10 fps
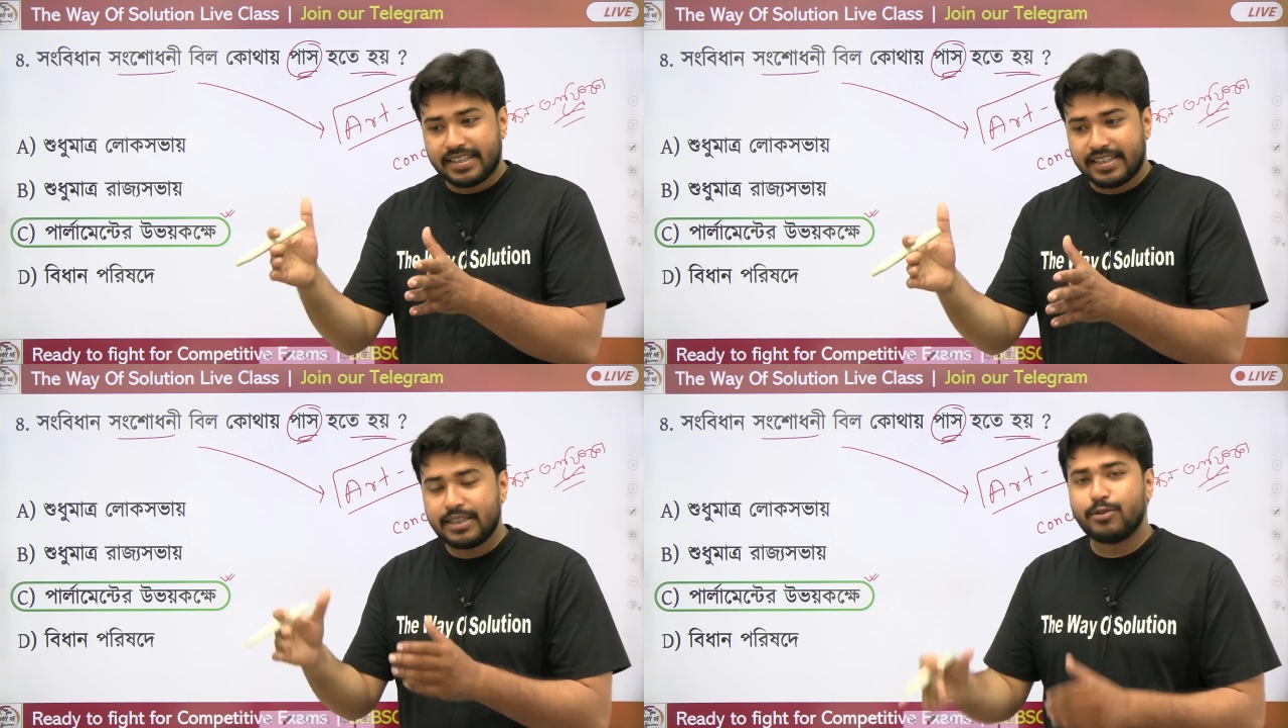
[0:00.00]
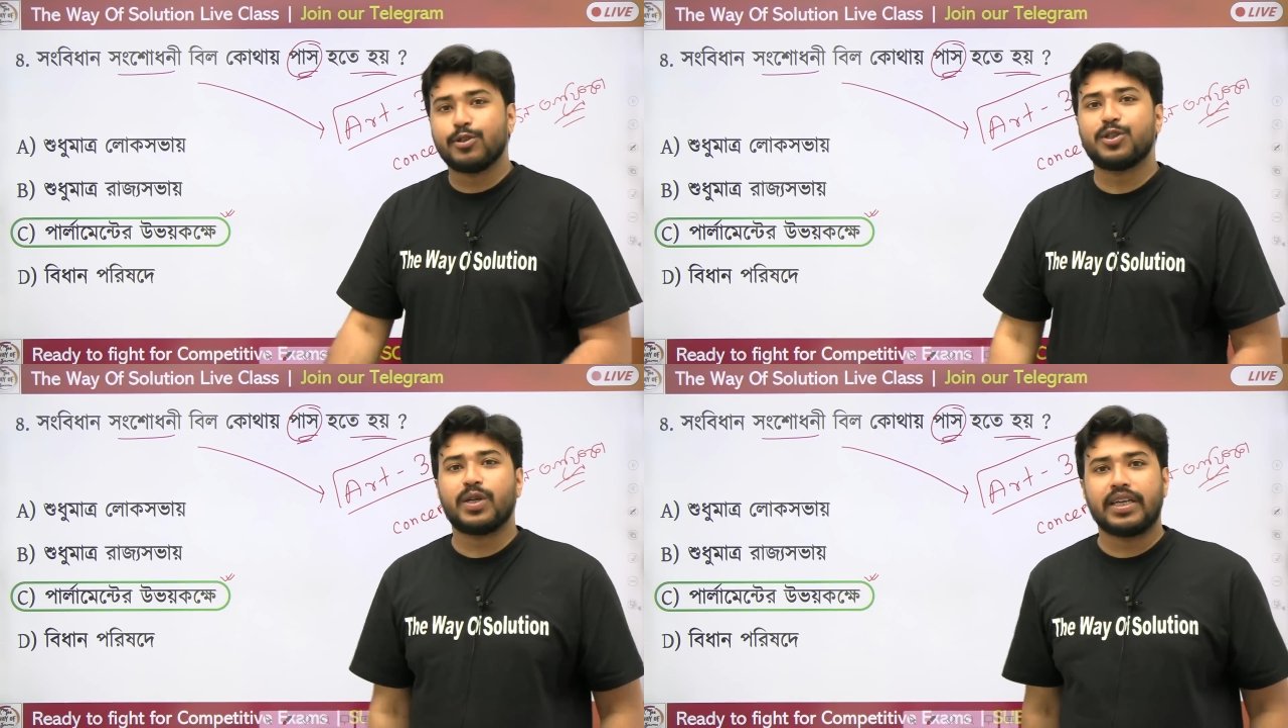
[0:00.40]

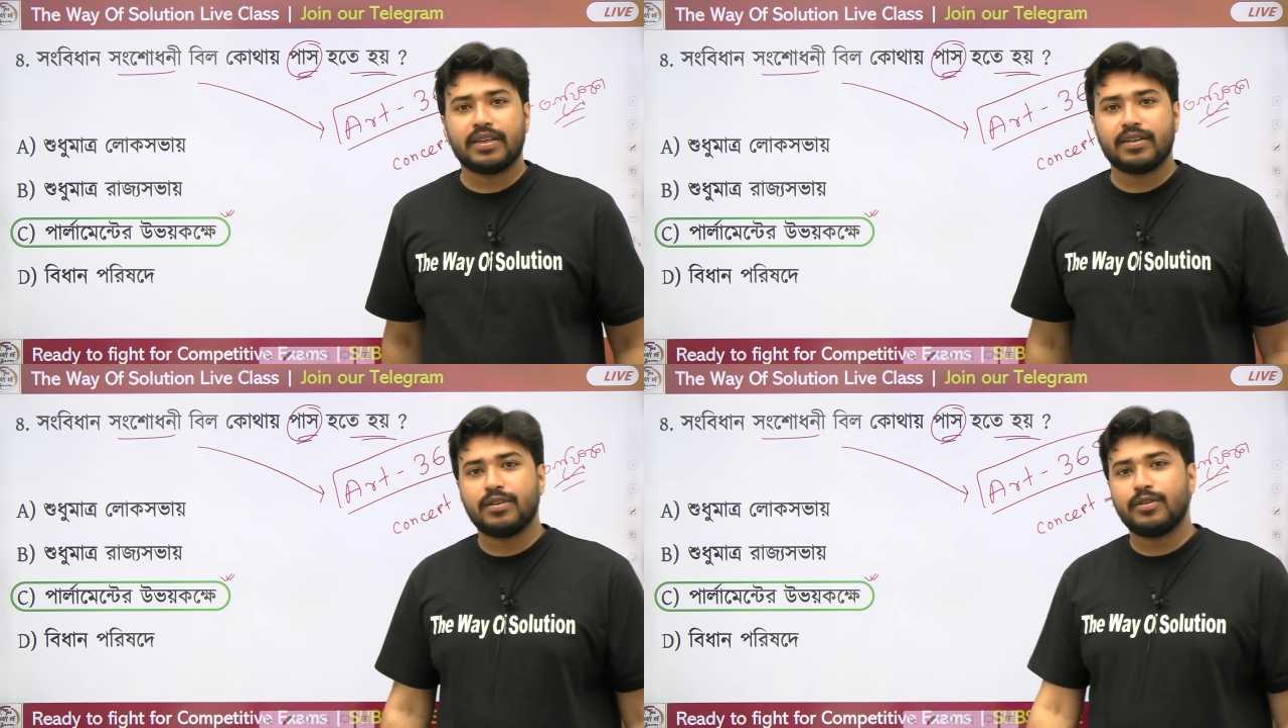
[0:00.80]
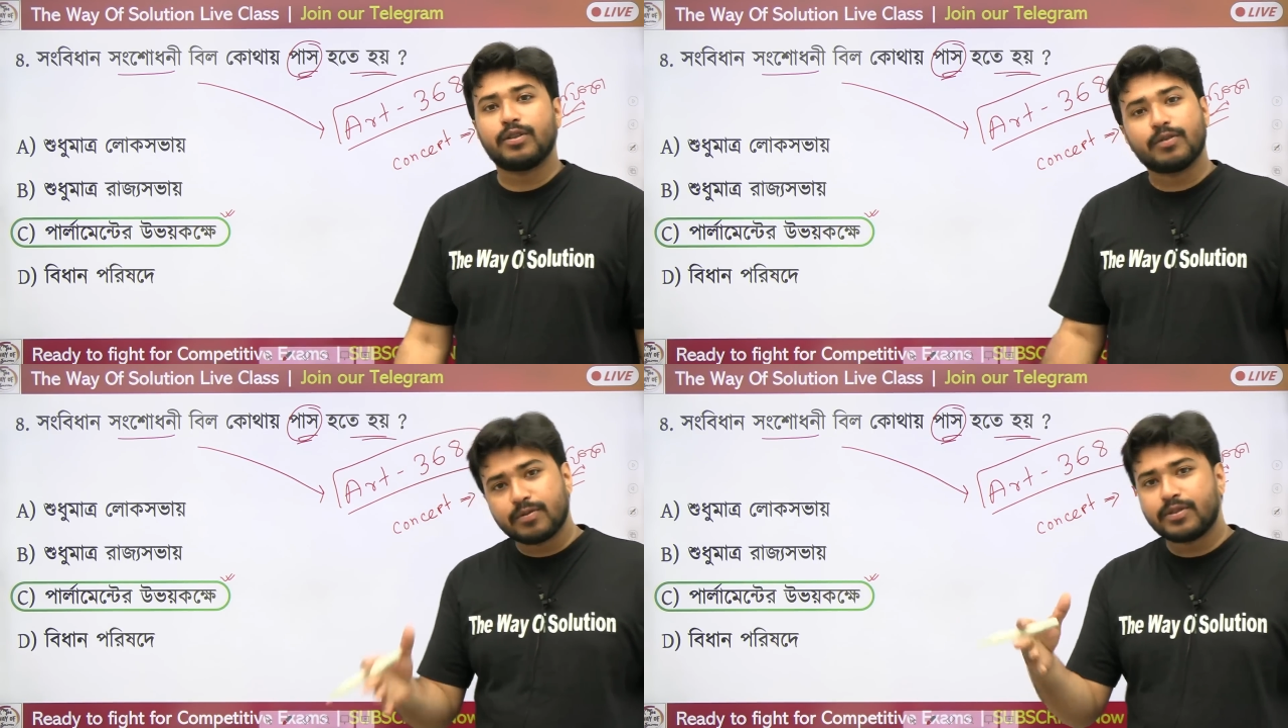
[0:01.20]
সিচুয়েশনে
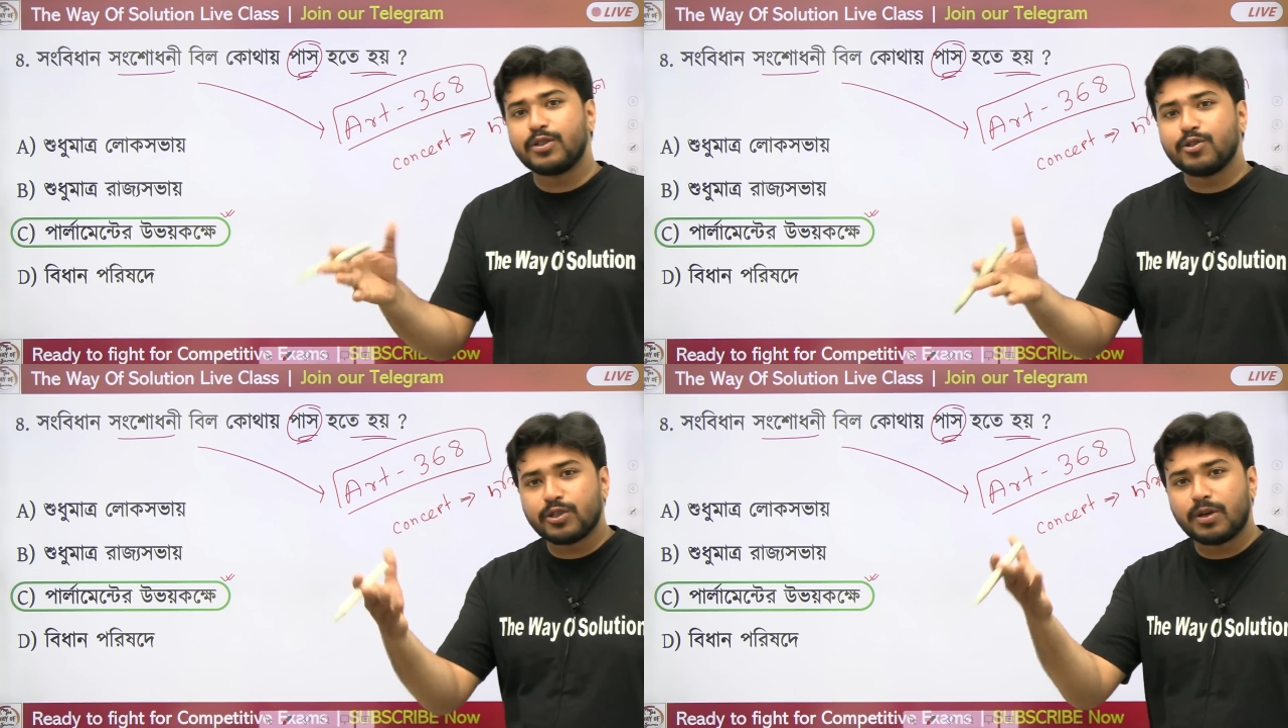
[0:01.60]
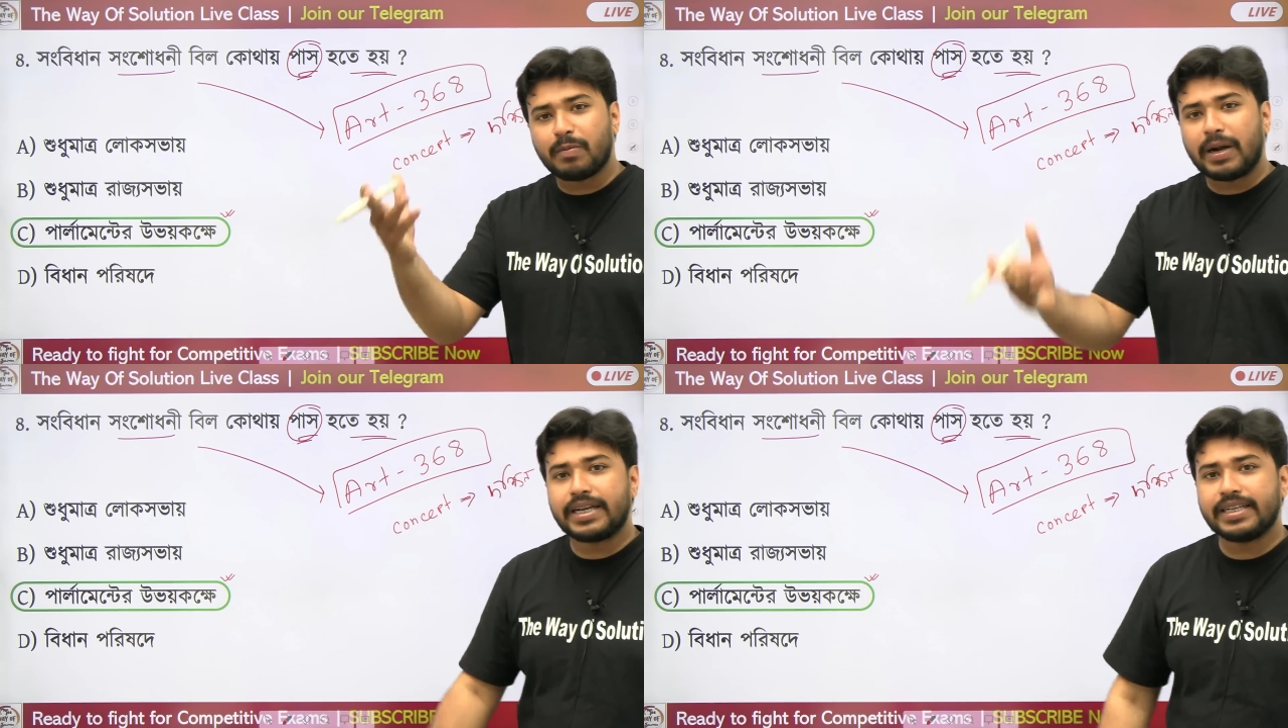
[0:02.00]
যদি সিচুয়েশন
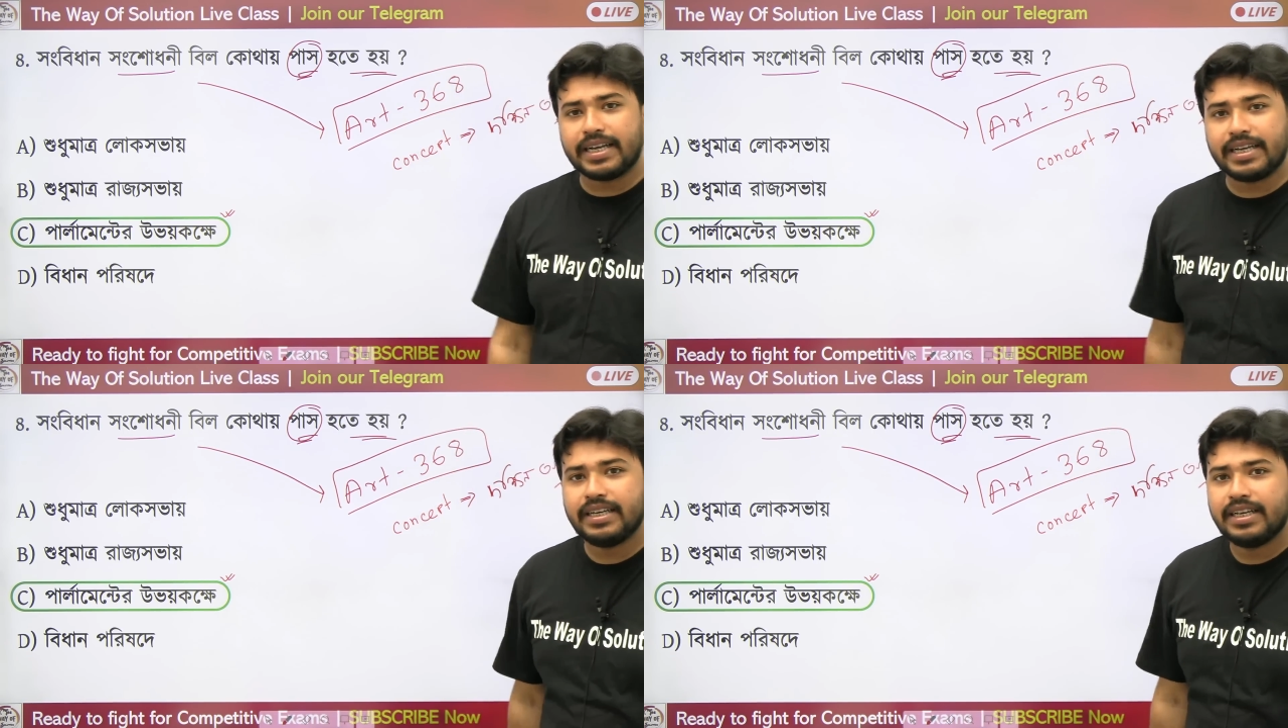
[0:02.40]
পাল্টে যায়